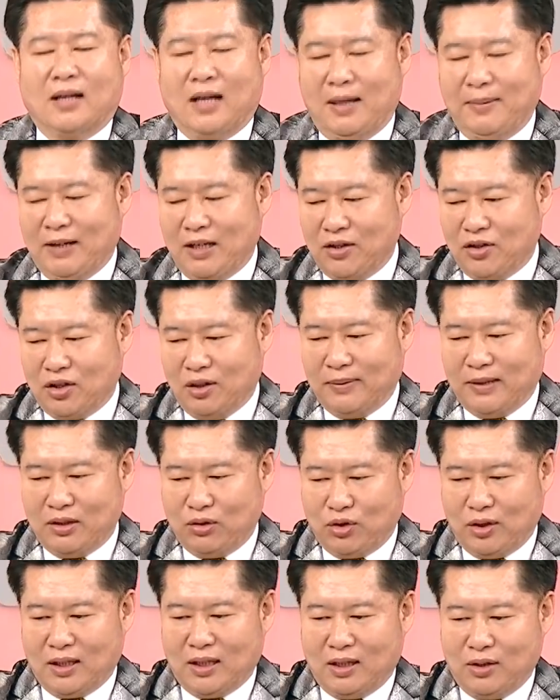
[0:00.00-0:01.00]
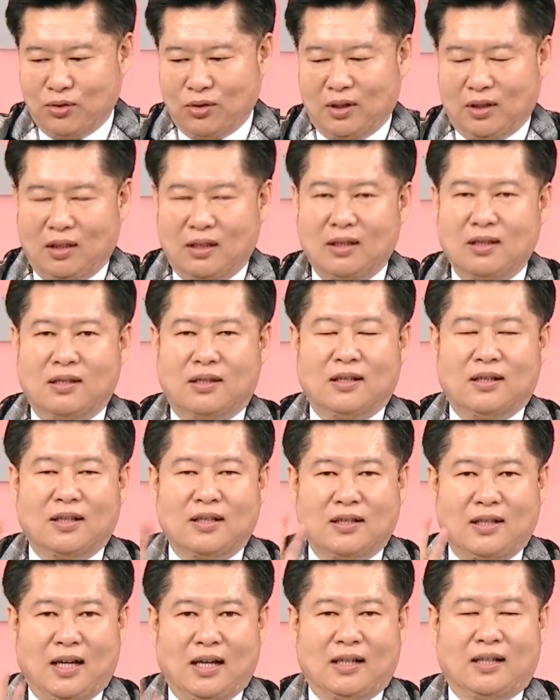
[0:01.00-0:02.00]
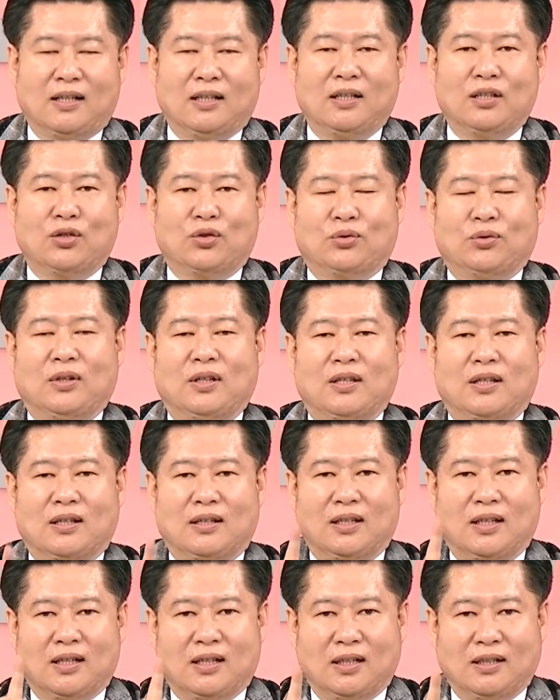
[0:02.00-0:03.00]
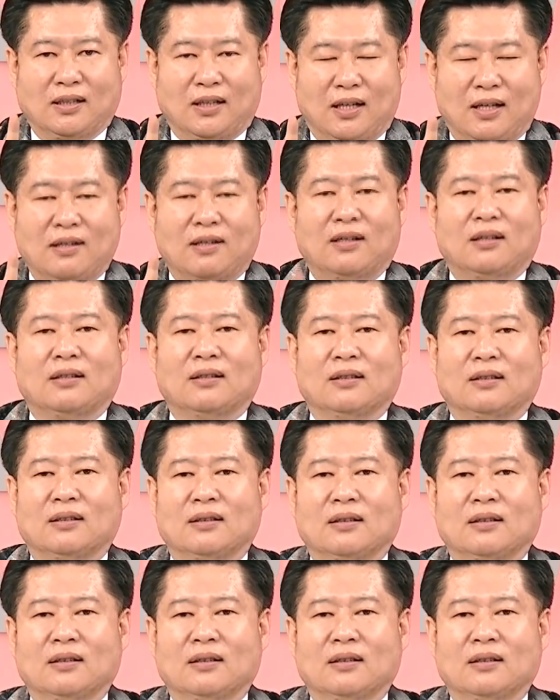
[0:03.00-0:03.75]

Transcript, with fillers: 开盘、收盘、最高、最低四个价格组合成一根 K 线，